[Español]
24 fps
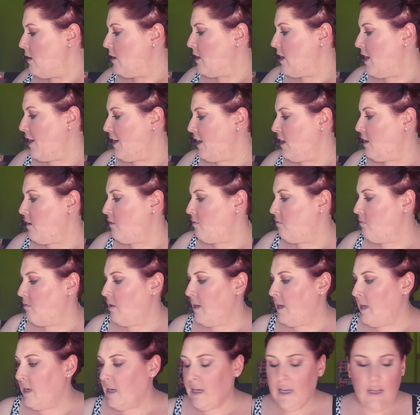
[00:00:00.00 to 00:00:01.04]
Y ahora
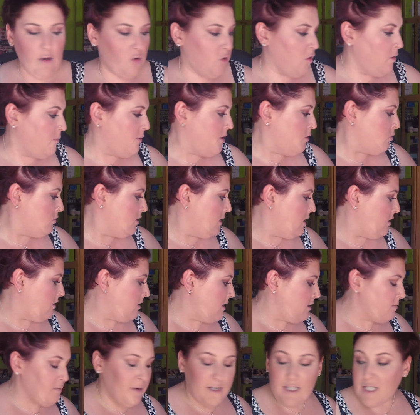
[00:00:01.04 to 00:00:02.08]
eh, lo que voy a
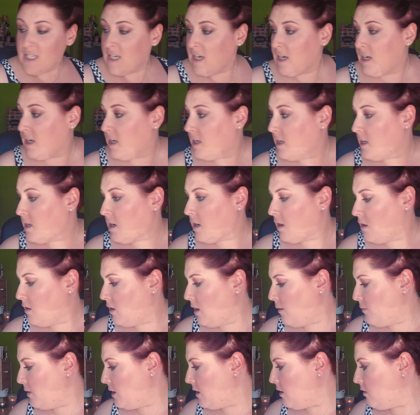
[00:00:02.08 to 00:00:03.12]
utilizar va a ser,
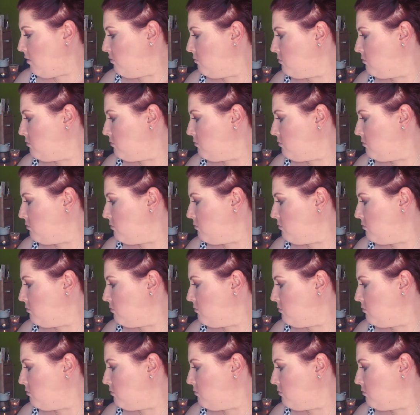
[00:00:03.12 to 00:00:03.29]
a ver,